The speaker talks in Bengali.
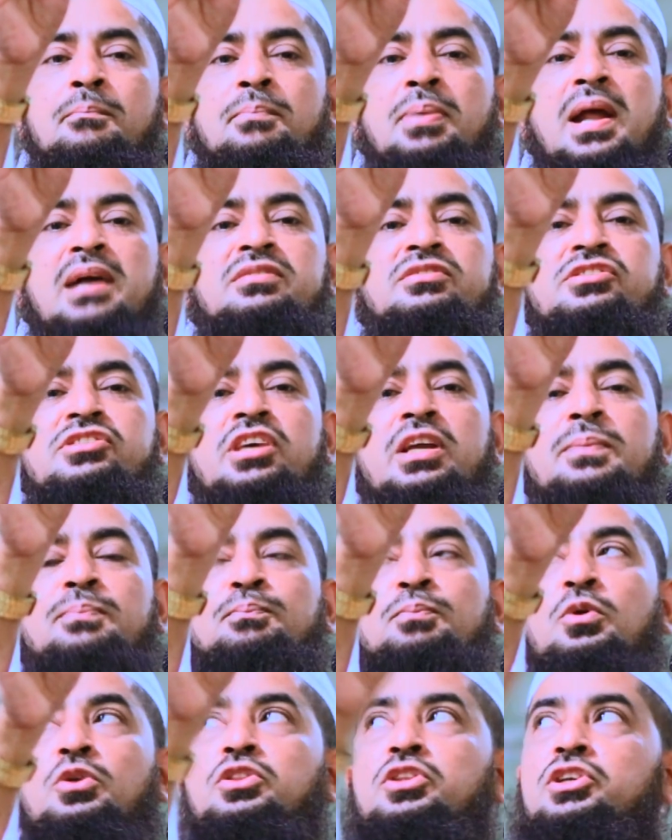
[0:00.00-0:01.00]
ফ্রান্সের
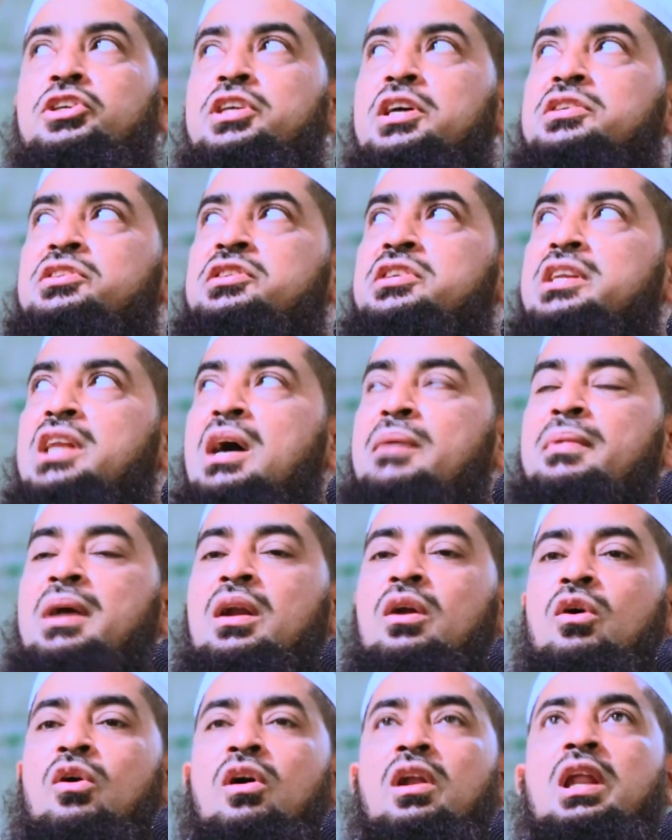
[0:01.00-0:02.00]
প্রতিটা
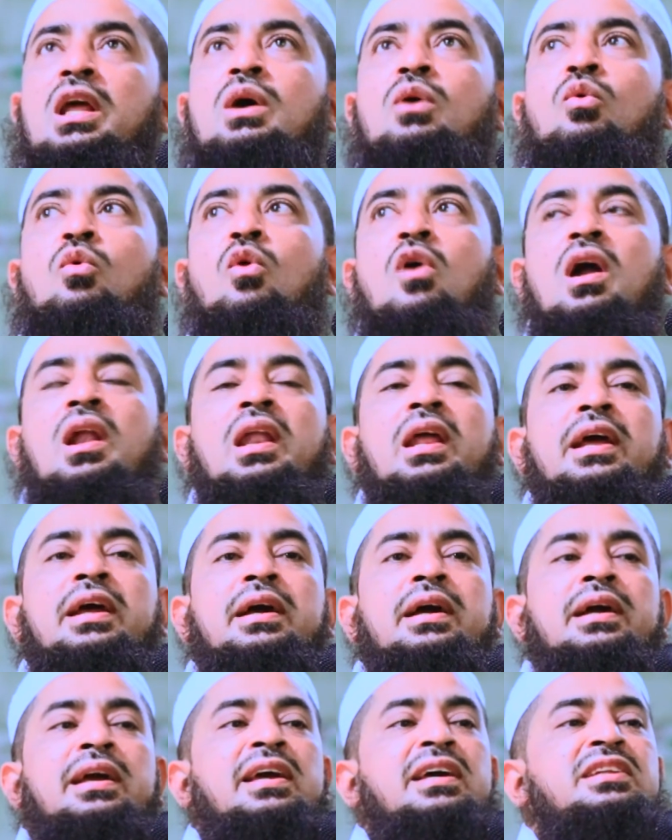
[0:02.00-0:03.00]
সিনেমার হলে ওয়ালে
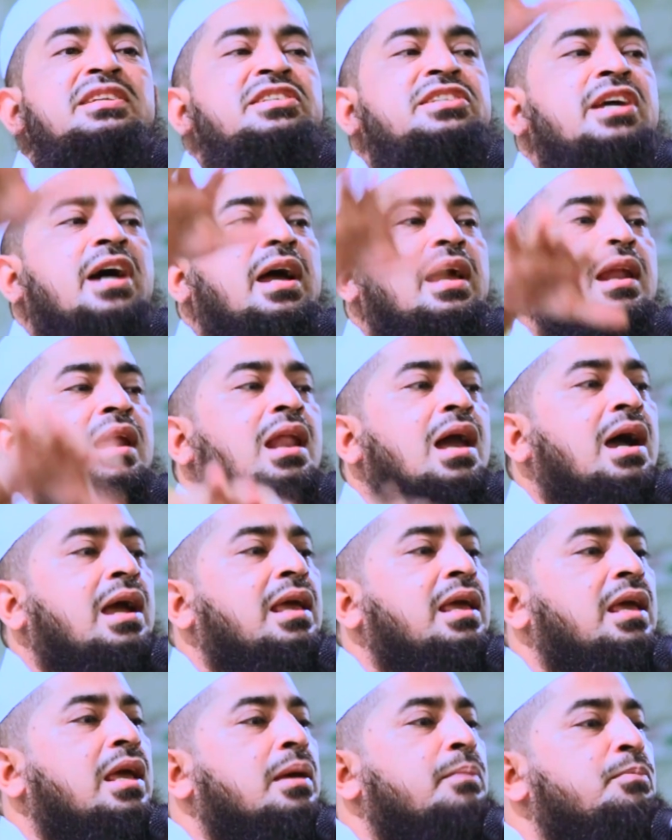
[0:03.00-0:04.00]
গির্জায় লাগিয়ে